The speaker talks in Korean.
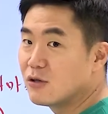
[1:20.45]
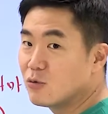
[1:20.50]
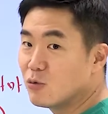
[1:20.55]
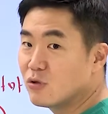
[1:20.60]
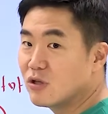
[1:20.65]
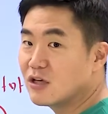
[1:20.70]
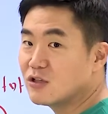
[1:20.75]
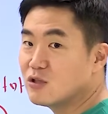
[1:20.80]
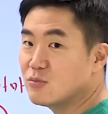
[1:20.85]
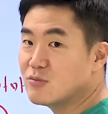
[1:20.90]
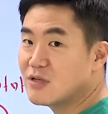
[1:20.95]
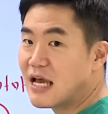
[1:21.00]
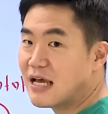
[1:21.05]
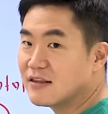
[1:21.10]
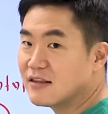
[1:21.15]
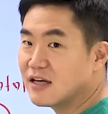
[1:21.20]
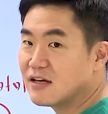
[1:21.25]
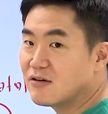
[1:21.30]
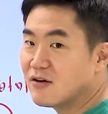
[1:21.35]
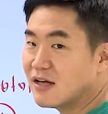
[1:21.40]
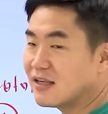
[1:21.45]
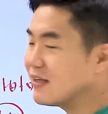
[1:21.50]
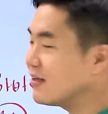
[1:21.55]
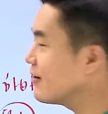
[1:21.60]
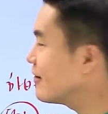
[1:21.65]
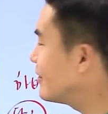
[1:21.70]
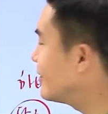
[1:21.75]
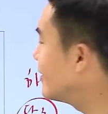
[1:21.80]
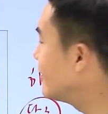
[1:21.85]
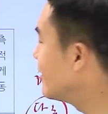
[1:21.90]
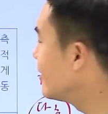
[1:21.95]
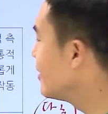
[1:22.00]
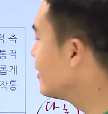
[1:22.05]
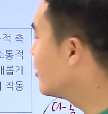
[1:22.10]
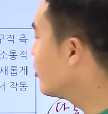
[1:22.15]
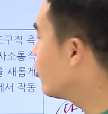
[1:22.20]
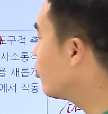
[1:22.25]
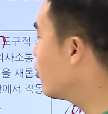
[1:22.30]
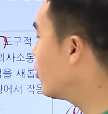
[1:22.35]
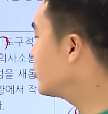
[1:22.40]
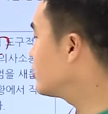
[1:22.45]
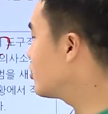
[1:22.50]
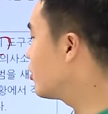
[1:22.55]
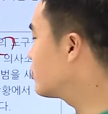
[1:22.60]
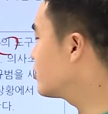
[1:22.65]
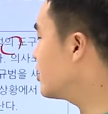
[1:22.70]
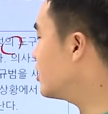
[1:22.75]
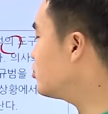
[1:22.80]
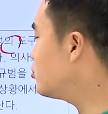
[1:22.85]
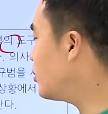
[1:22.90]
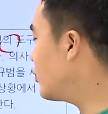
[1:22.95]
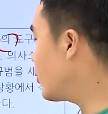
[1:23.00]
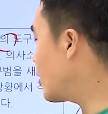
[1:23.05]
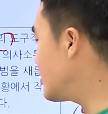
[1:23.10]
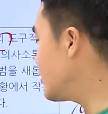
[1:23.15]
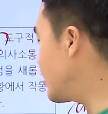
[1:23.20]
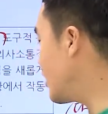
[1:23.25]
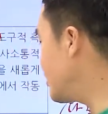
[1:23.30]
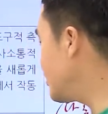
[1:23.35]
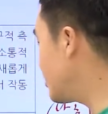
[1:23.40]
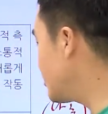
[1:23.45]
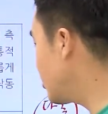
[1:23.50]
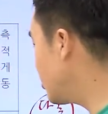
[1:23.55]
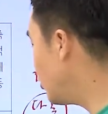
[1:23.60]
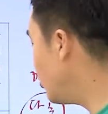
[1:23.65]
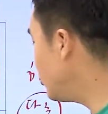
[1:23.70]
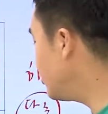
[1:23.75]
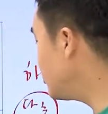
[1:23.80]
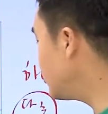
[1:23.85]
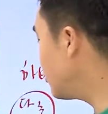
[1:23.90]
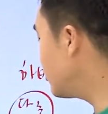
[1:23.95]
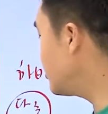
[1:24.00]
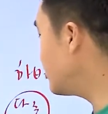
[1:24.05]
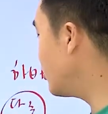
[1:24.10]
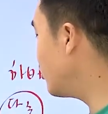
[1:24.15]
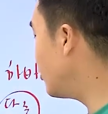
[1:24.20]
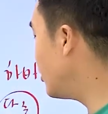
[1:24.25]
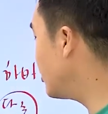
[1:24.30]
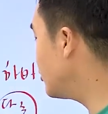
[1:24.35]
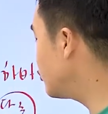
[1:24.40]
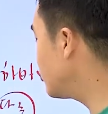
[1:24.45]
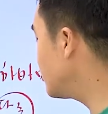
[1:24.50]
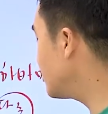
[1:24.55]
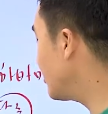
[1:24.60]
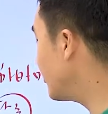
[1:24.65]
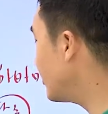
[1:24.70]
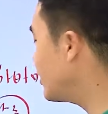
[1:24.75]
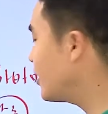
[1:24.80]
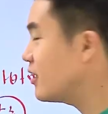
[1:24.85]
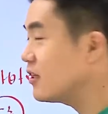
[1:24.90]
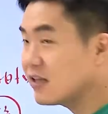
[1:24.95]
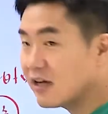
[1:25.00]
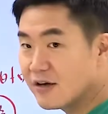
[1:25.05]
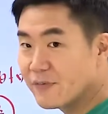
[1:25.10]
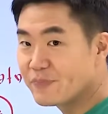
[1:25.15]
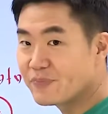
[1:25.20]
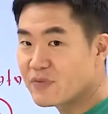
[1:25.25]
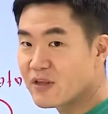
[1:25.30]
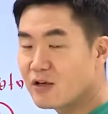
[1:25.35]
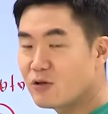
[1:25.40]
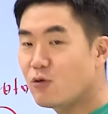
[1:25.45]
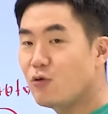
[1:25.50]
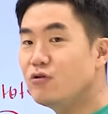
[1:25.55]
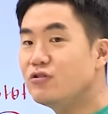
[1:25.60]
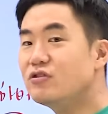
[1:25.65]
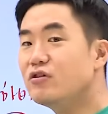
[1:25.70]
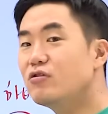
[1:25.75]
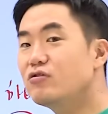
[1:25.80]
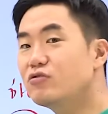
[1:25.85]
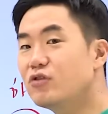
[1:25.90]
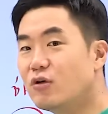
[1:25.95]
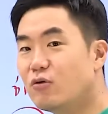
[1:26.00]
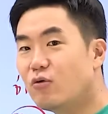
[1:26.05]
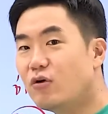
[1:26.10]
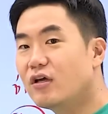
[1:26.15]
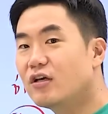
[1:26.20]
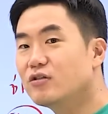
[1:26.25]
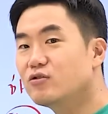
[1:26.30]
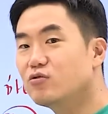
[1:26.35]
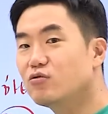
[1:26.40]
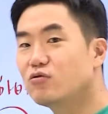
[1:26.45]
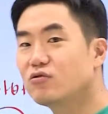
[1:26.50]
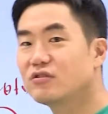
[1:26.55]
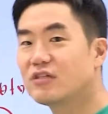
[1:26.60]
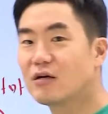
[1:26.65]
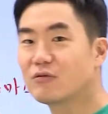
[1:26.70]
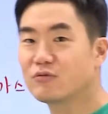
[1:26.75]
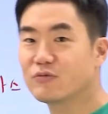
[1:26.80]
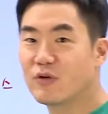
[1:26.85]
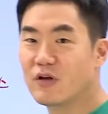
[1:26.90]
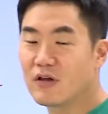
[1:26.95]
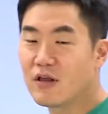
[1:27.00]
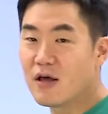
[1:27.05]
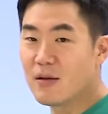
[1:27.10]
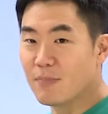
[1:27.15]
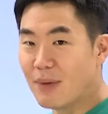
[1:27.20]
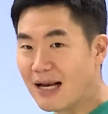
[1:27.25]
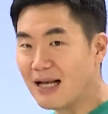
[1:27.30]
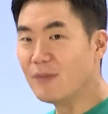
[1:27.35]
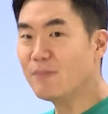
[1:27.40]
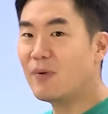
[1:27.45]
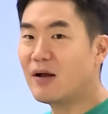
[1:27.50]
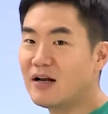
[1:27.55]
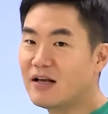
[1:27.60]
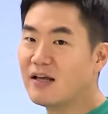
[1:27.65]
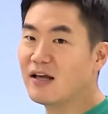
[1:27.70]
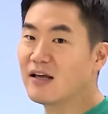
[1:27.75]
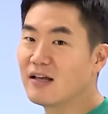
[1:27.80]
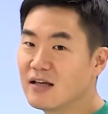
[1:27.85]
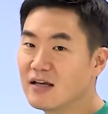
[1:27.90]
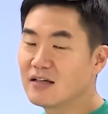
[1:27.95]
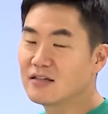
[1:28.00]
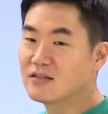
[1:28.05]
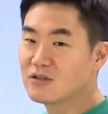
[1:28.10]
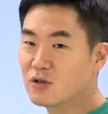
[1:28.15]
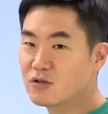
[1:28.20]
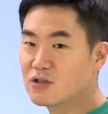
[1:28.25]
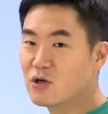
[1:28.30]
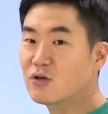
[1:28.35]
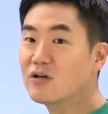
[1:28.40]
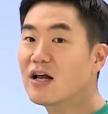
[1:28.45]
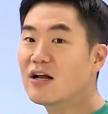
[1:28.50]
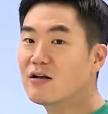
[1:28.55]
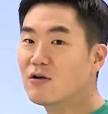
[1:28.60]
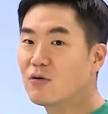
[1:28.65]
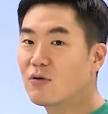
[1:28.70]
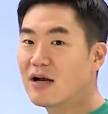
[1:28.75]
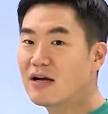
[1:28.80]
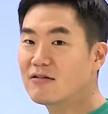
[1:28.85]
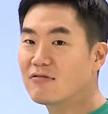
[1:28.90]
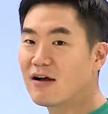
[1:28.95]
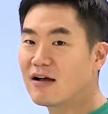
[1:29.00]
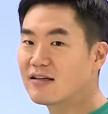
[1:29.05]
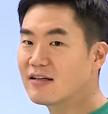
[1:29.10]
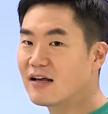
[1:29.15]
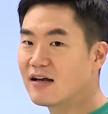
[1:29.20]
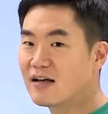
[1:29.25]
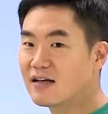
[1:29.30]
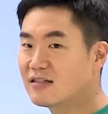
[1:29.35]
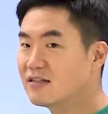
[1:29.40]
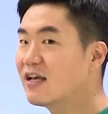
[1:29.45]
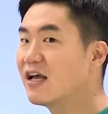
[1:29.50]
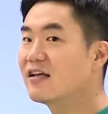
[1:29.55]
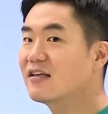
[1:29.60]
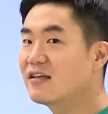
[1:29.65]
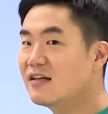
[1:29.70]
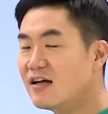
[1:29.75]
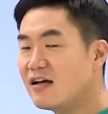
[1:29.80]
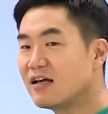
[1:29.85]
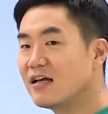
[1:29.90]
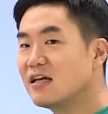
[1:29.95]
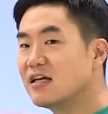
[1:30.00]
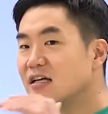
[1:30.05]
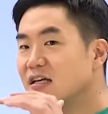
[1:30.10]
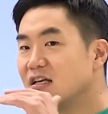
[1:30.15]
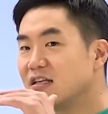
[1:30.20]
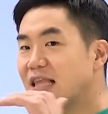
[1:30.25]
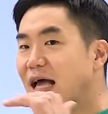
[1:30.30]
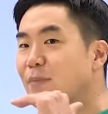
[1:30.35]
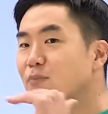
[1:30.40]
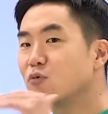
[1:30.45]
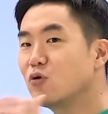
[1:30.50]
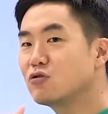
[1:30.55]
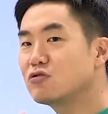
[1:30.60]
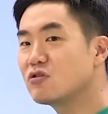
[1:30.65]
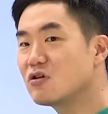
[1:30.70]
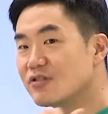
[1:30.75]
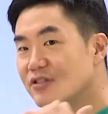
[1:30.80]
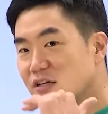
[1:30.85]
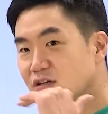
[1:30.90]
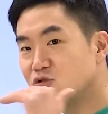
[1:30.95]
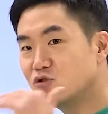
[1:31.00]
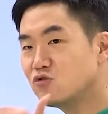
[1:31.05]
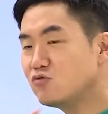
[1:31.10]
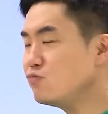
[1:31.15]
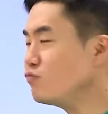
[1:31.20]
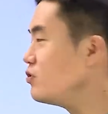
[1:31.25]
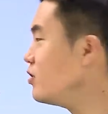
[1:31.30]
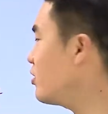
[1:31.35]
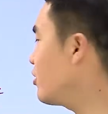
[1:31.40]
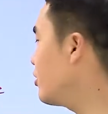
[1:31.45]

논의가 쉽게 안 될 거 아니에요. 5번 정체 수립 과정에 있어서 효율성을 최고의 기준으로 삼아야 된다. 효율성을 최고의 기준으로 삼으면 빨리빨리 처, 처리하려고 할 거 아니야. 그게 아니라 이 담론 절차를 충분히